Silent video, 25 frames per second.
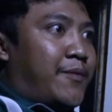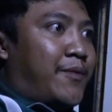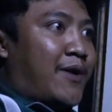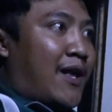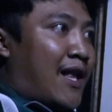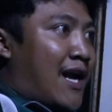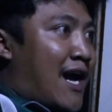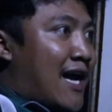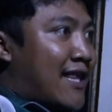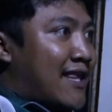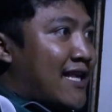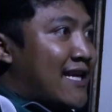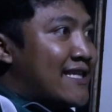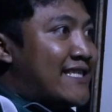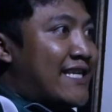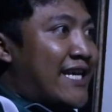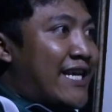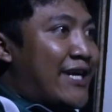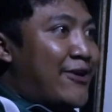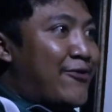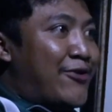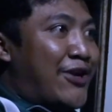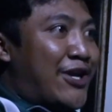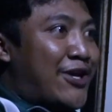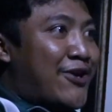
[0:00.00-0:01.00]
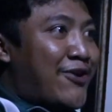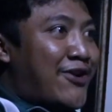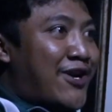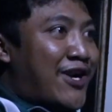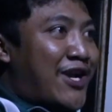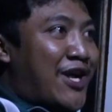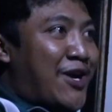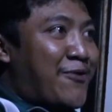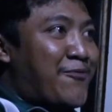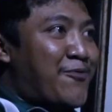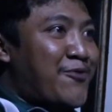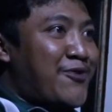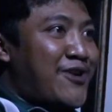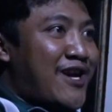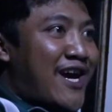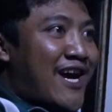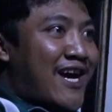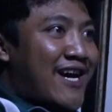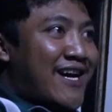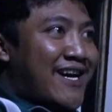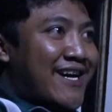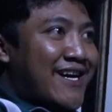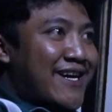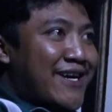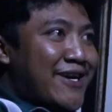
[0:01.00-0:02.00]
biar kata si unicorn ada yang punya
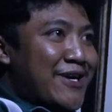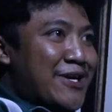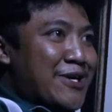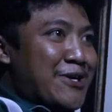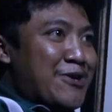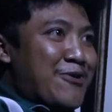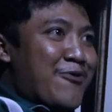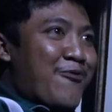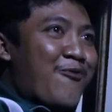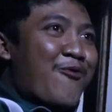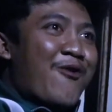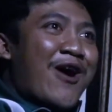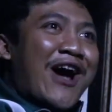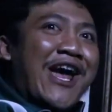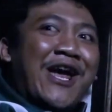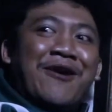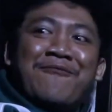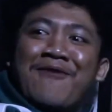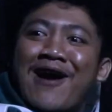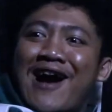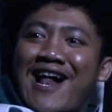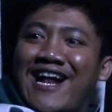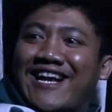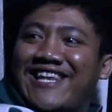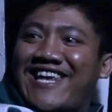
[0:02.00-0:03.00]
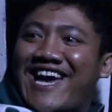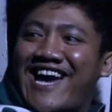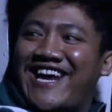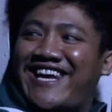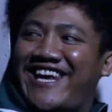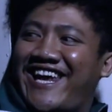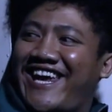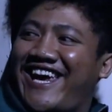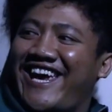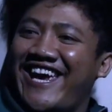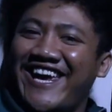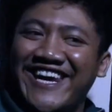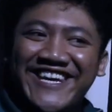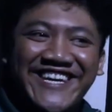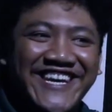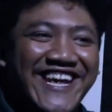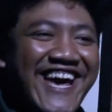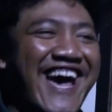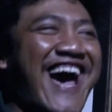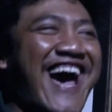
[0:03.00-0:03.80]
gue yang bakal jadiin